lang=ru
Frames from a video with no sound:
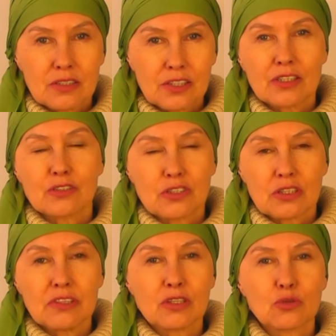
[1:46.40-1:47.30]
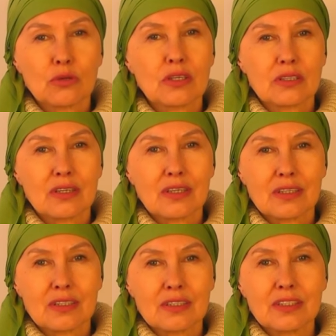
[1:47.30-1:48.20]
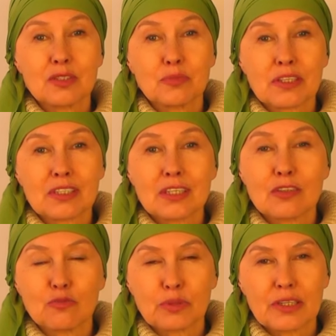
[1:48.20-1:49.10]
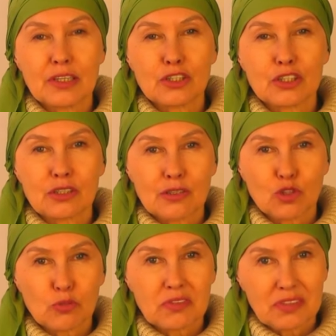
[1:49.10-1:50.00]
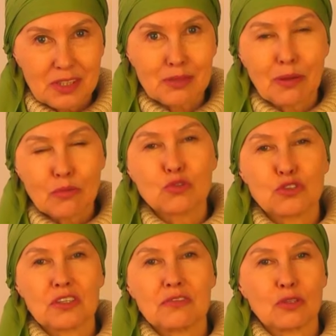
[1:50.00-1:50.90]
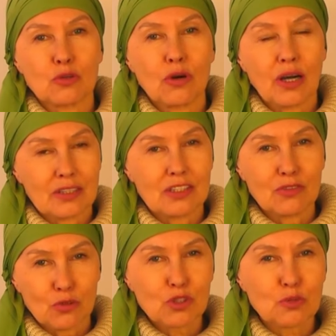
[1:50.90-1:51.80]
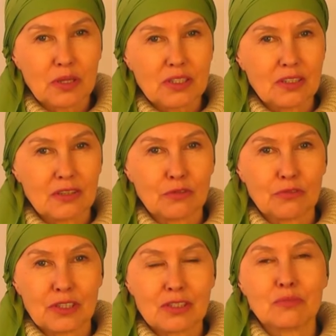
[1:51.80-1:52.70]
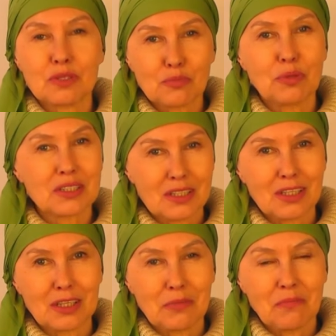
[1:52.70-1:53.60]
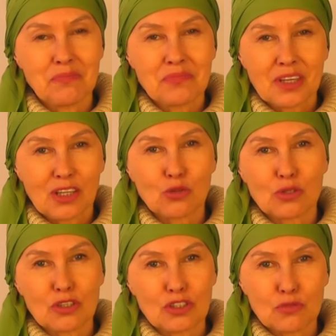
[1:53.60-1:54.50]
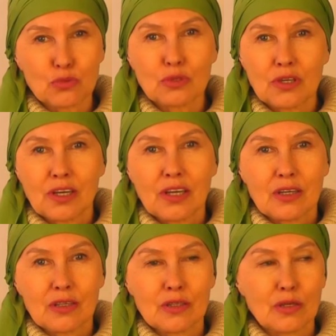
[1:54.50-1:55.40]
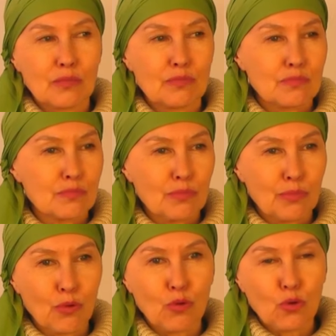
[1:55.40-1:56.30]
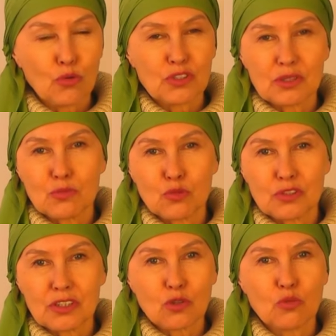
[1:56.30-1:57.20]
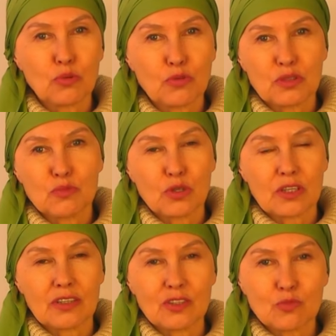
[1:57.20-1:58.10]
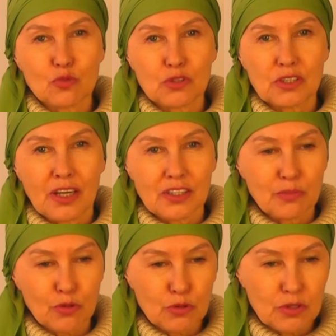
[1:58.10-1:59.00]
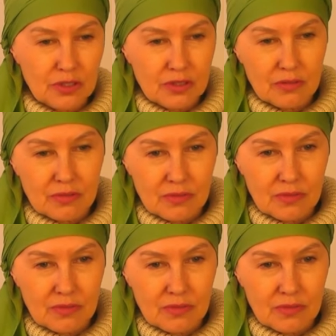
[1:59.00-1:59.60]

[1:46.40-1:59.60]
тело человека только на 10% принадлежит, собственно, самому человеку, а на 90% это мир бактерий, которые живут э, по всему телу, по всему организму. То есть они просто